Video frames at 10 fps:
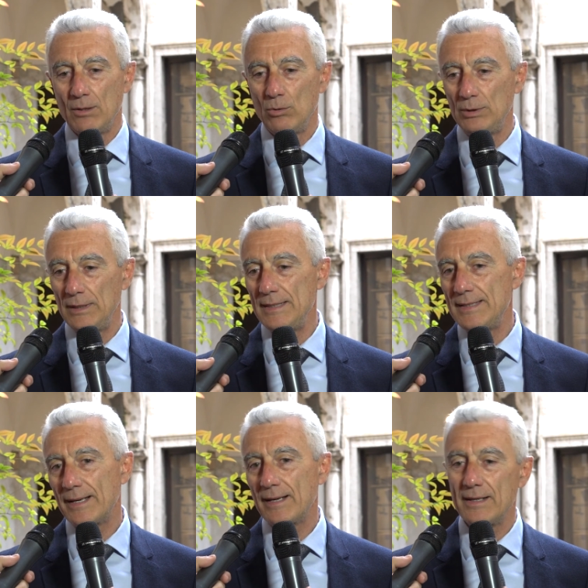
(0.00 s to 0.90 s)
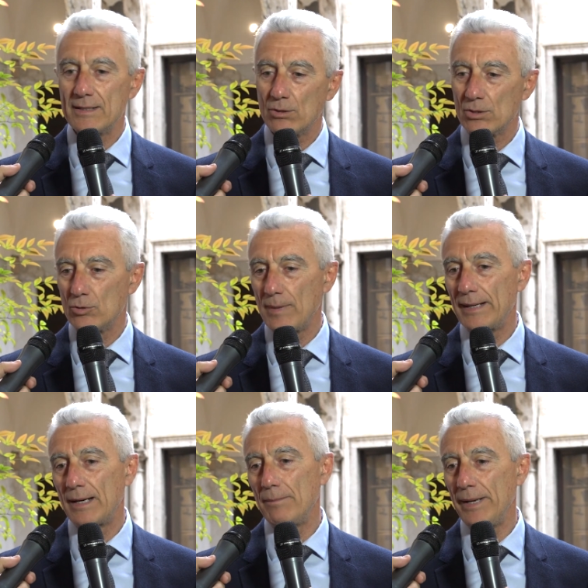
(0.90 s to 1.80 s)
utilizzare le risorse
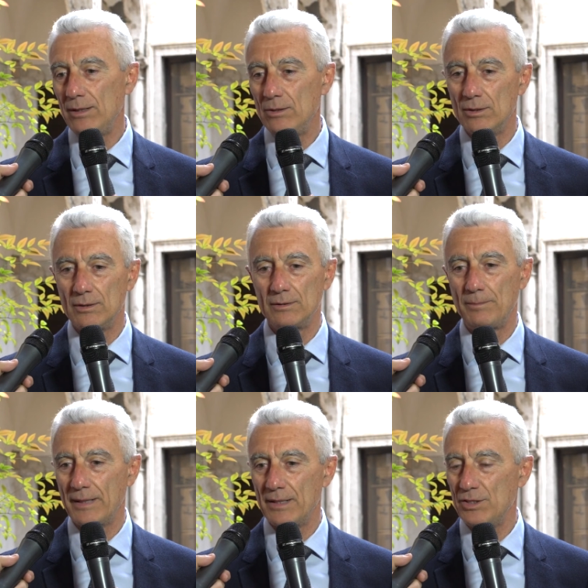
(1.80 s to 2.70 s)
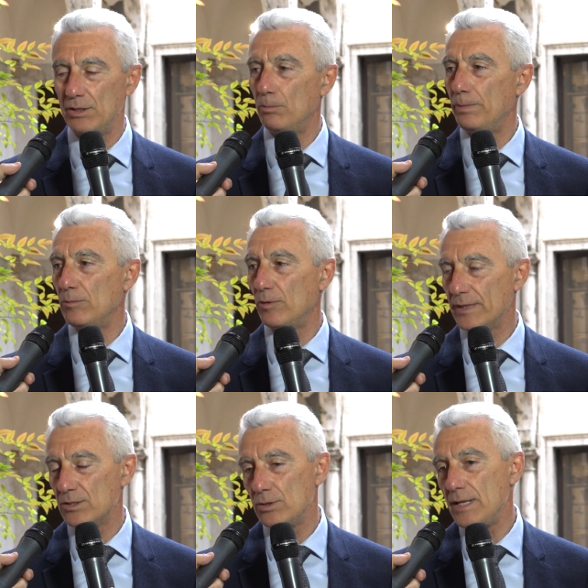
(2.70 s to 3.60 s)
umane al meglio perché c'è un primo
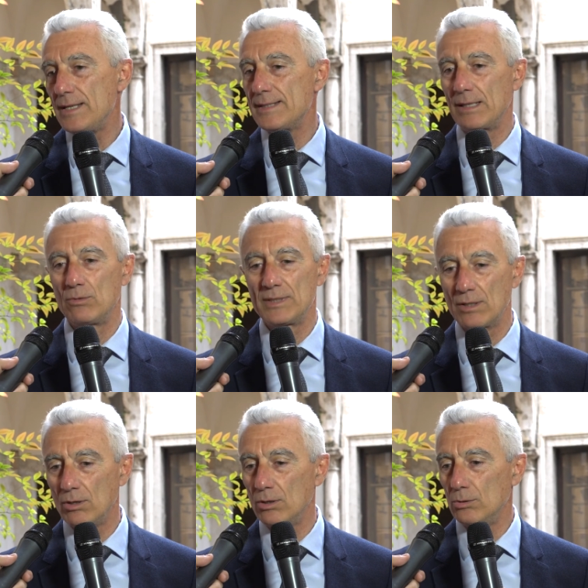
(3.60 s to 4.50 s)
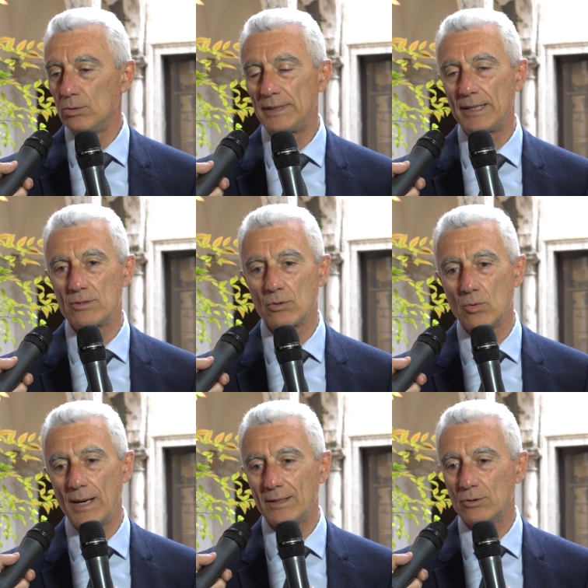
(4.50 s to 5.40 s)
frazionista, un secondo, un terzo, un
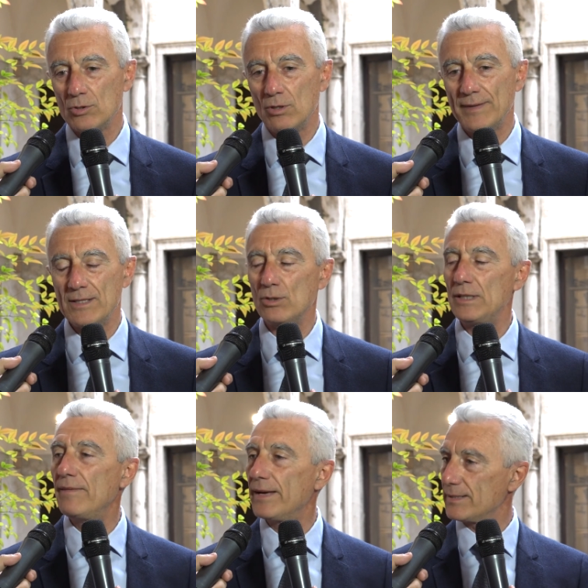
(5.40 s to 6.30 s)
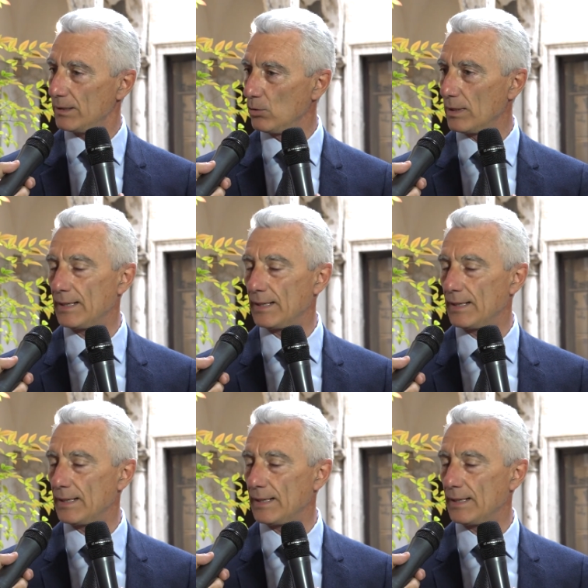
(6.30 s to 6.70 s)
quarto, sono frazioni diverse l'una